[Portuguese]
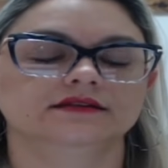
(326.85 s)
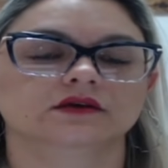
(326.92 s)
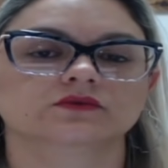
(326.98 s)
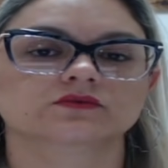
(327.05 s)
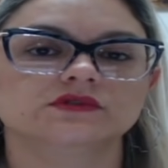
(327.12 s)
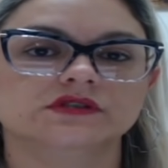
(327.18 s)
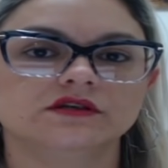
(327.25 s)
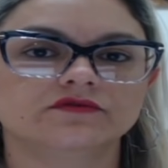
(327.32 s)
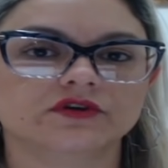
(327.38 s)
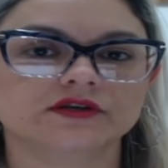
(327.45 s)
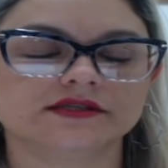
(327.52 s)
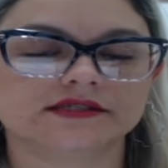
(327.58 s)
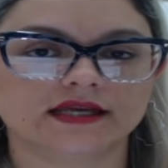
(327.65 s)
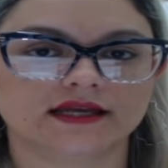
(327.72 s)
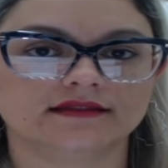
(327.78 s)
Então, se
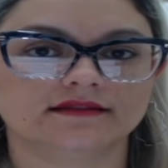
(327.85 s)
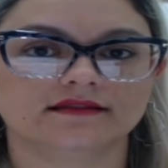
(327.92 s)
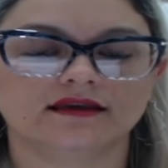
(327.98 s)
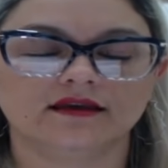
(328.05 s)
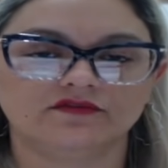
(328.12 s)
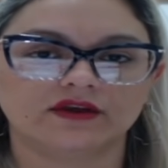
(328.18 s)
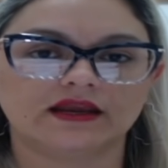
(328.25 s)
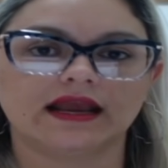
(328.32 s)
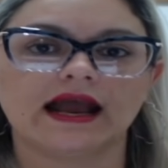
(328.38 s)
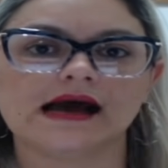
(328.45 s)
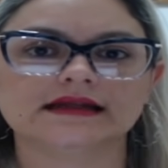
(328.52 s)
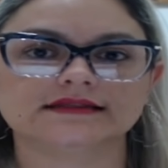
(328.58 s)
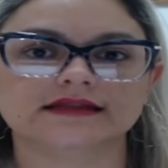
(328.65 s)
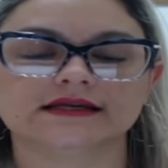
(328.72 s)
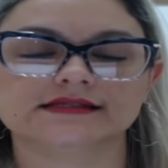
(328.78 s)
você teve
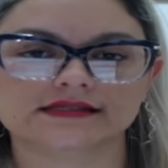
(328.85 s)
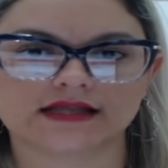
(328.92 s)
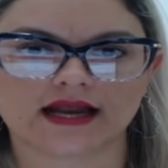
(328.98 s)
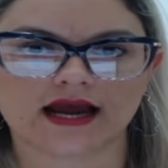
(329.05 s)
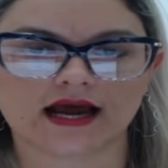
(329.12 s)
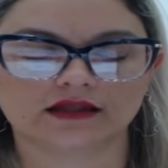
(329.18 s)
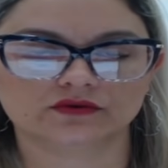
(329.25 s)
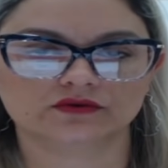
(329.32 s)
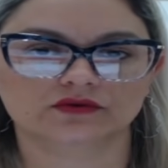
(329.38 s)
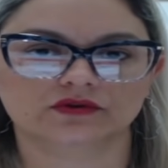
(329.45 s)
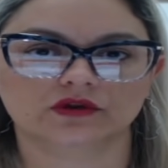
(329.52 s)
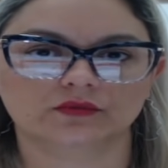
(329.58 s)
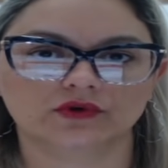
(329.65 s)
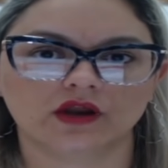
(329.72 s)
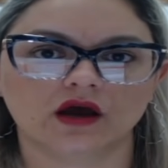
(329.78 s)
cadastrado no
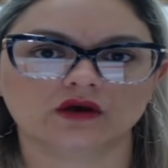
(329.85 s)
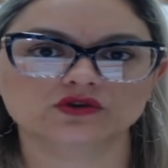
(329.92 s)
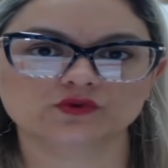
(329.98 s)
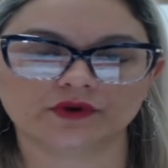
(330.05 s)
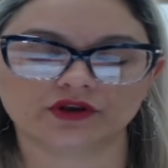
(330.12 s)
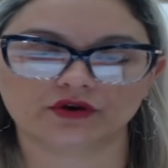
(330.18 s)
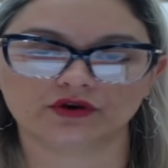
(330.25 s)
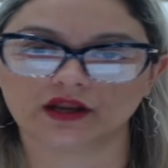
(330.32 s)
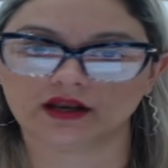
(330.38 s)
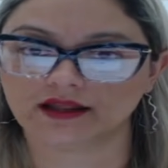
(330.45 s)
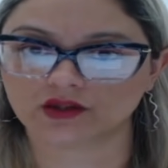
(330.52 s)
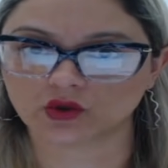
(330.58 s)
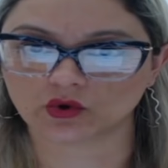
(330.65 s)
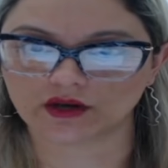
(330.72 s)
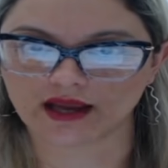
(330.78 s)
Tribunal Superior
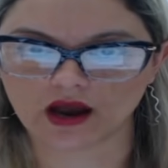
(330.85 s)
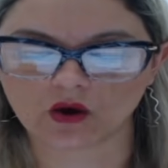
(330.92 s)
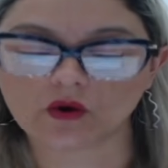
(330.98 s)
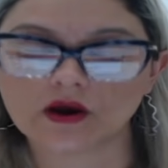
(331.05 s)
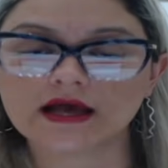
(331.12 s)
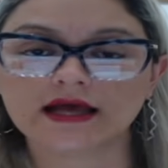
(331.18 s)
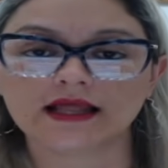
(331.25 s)
Eleitoral,